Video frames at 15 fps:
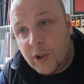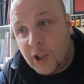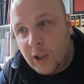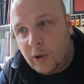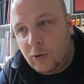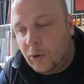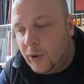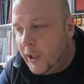J'ai
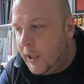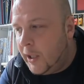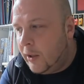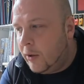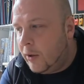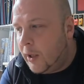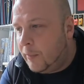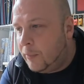adoré
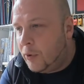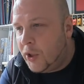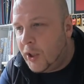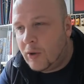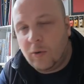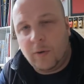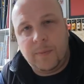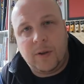euh, la
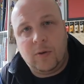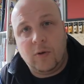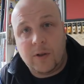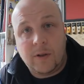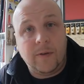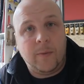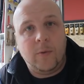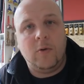projection de peinture,
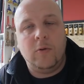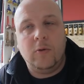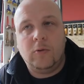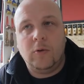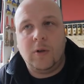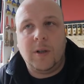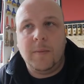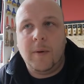c'est vraiment le
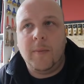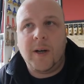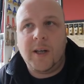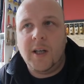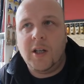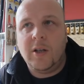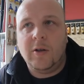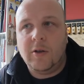truc qui m'a
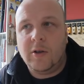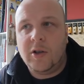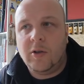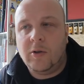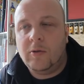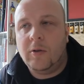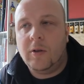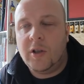marqué
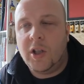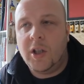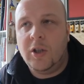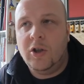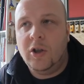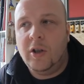chez